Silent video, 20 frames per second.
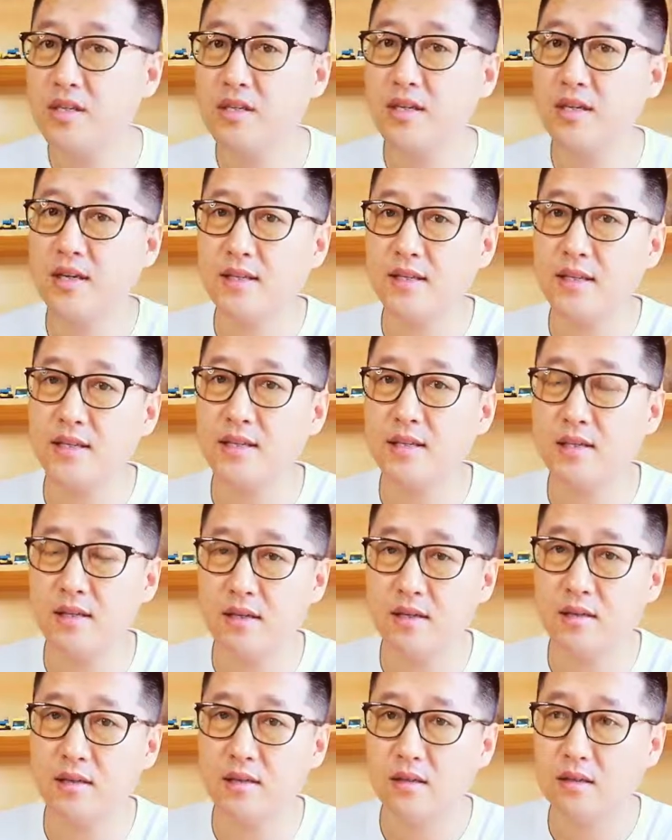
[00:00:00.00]
现在年轻
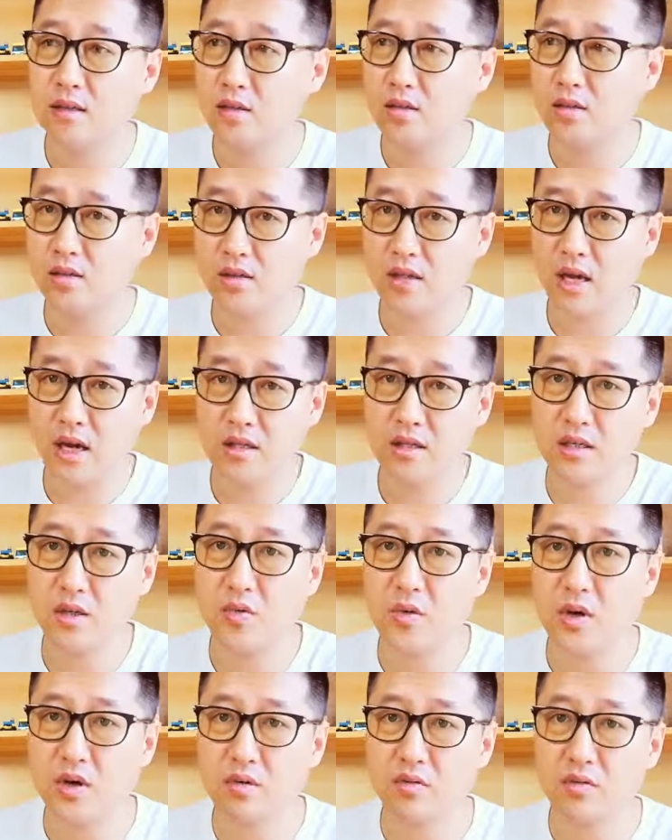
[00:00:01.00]
人，他是个
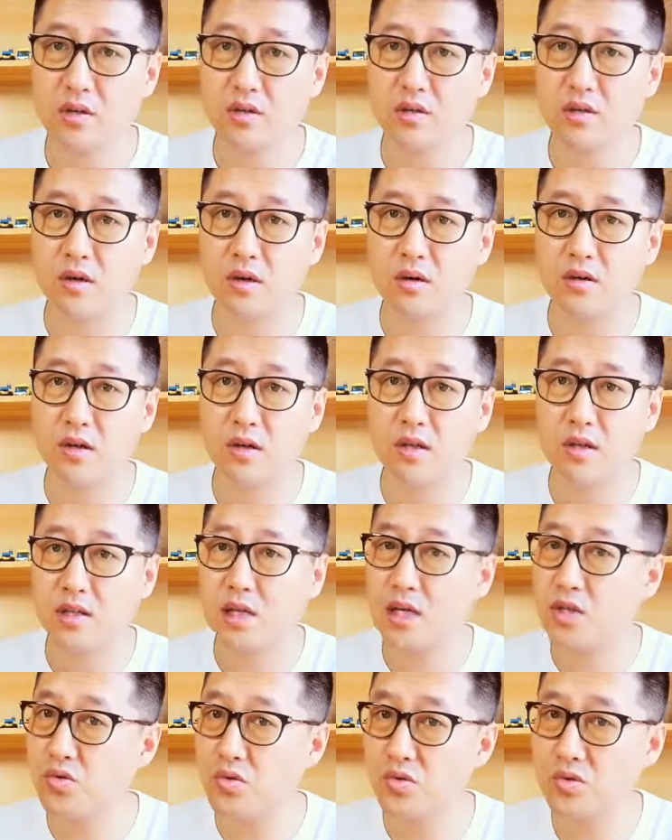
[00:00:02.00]
员工的时候，他
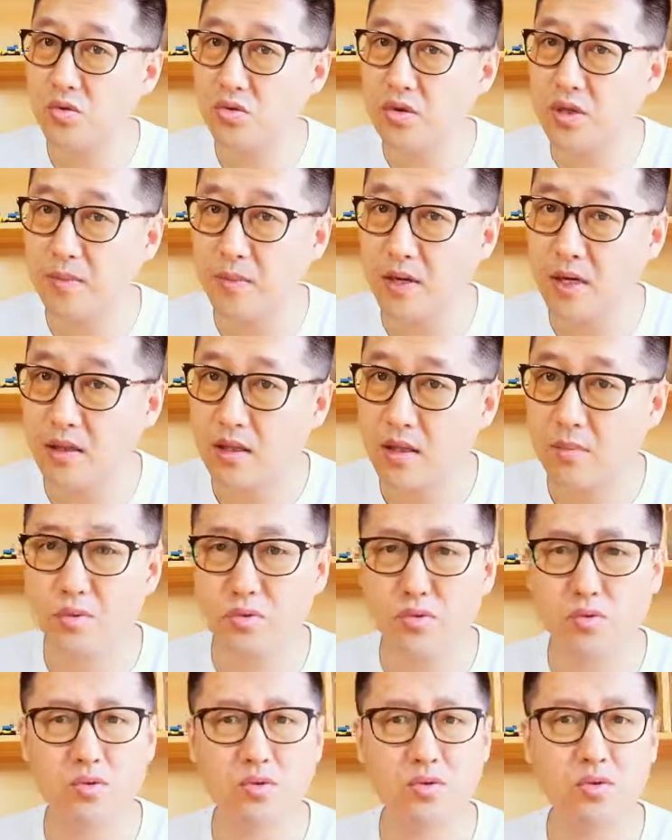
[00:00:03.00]
尊重你吗？他不
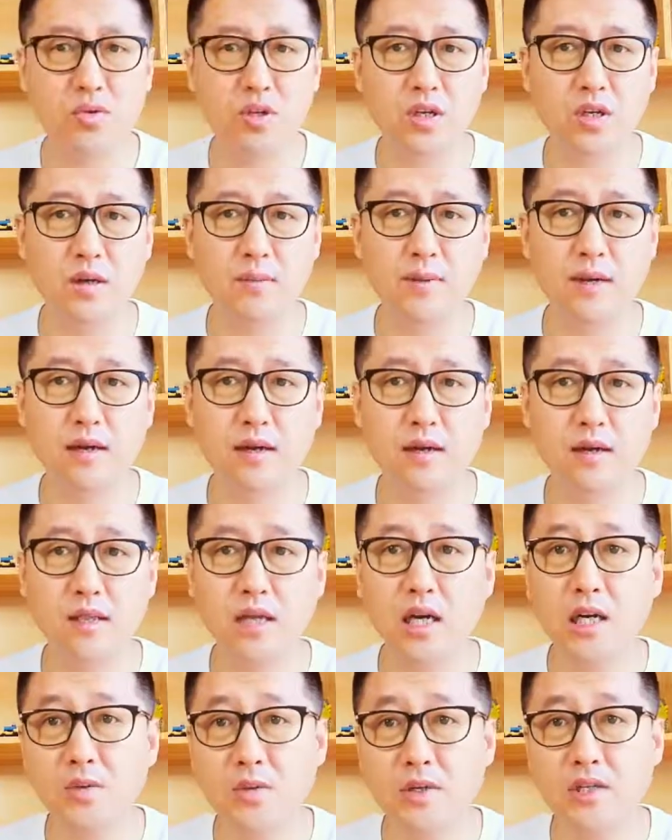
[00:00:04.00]
尊重你的吧？他
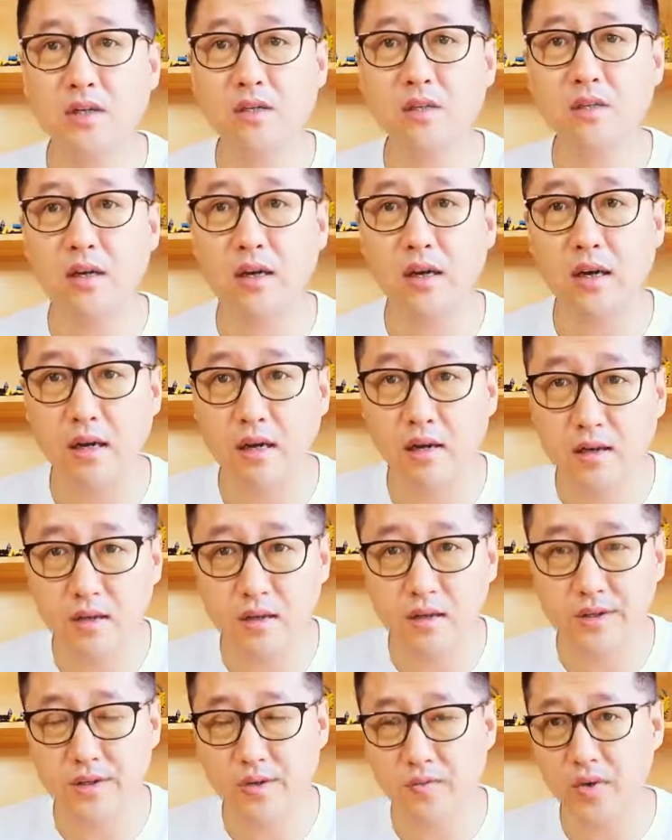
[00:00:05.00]
认为这是个很个
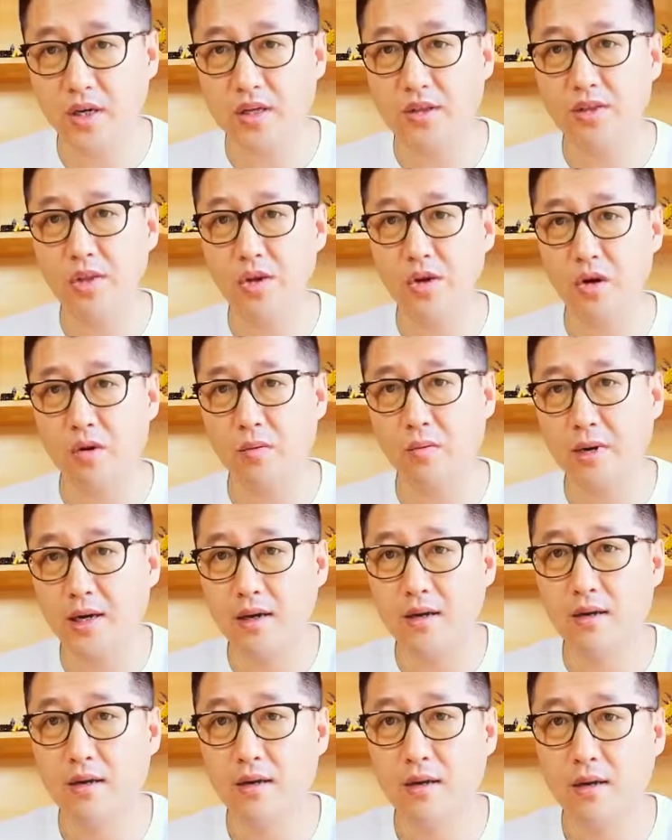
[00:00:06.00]
性，我很屌嘛。
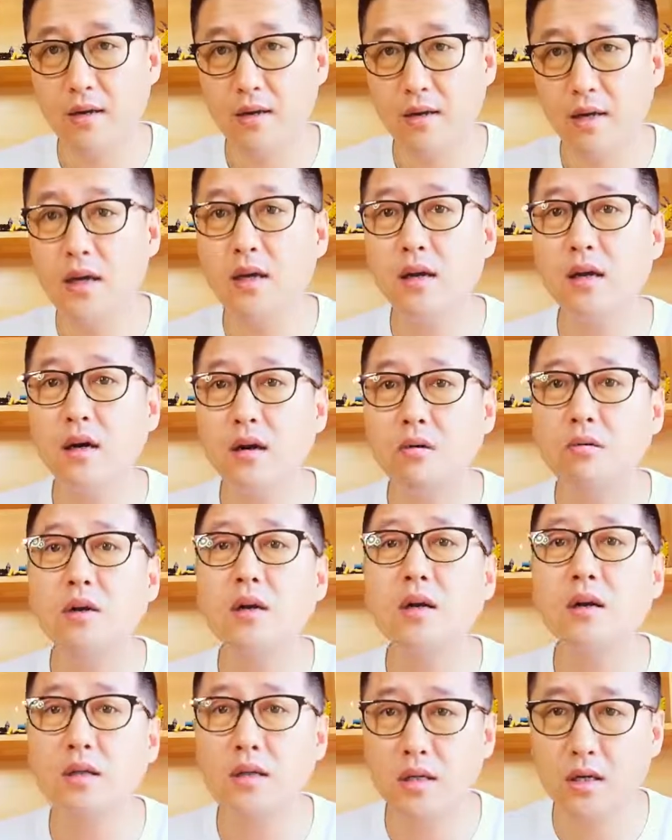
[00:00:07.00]
哎，红
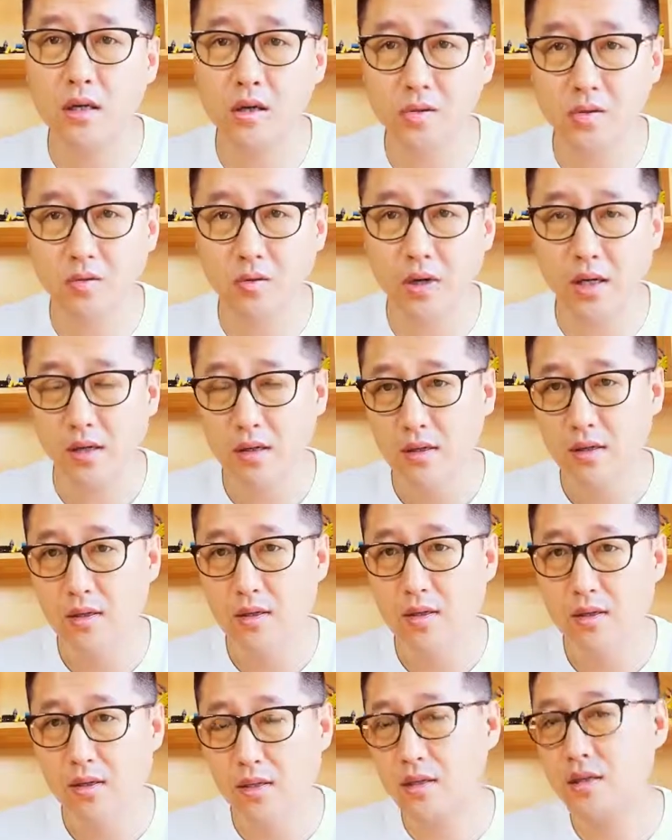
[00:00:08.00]
鹤，你告诉我
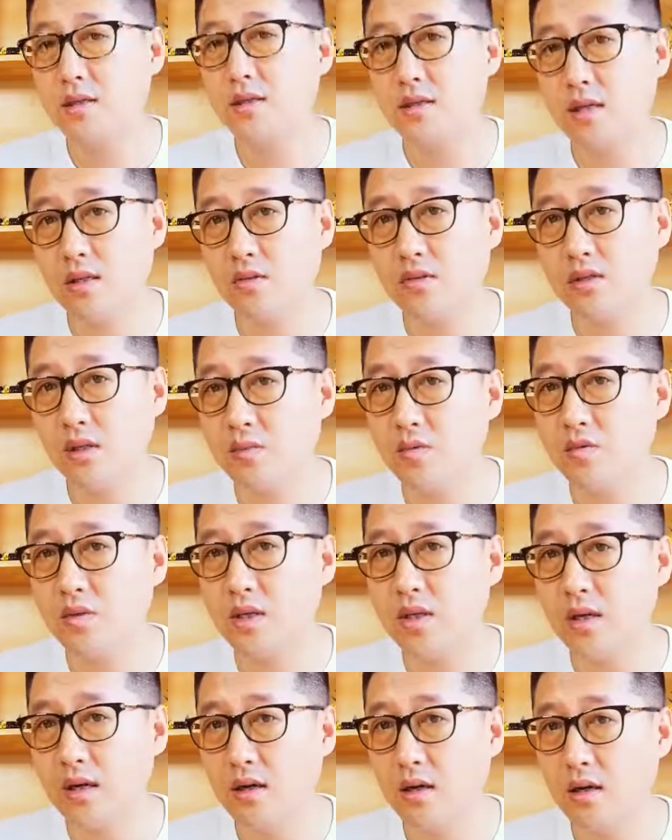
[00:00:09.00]
这个新三农怎么做
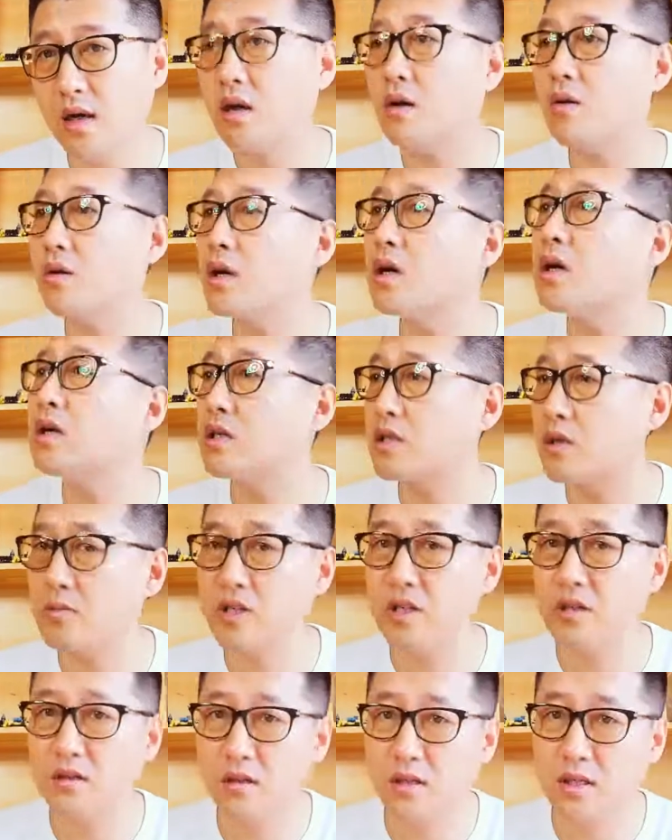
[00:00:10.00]
的？哎，红鹤，什么
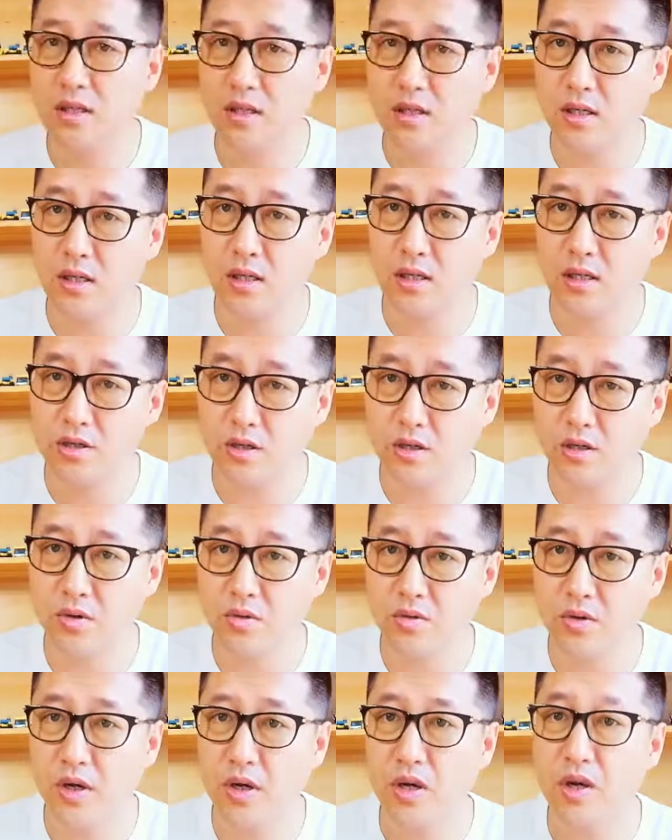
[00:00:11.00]
叫做那个小程
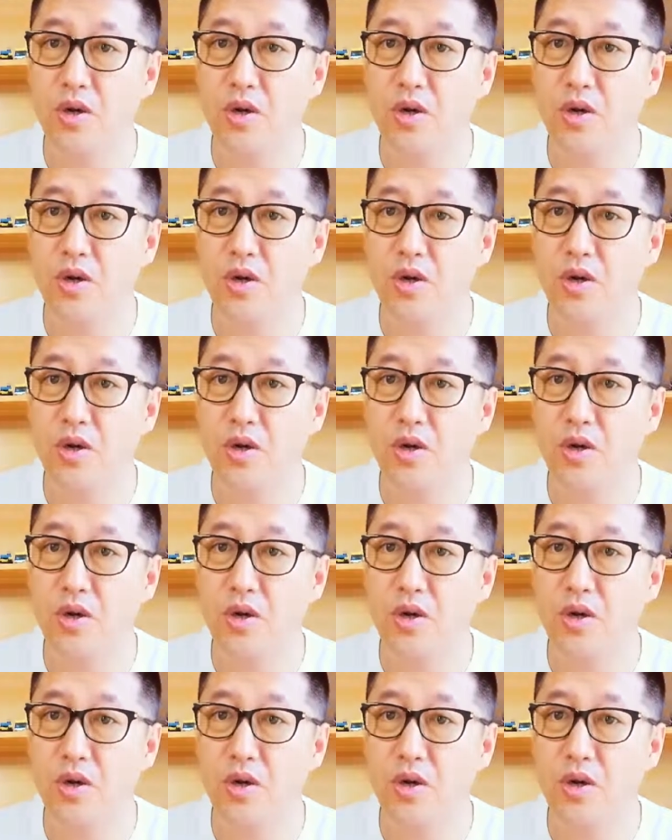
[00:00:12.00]
序？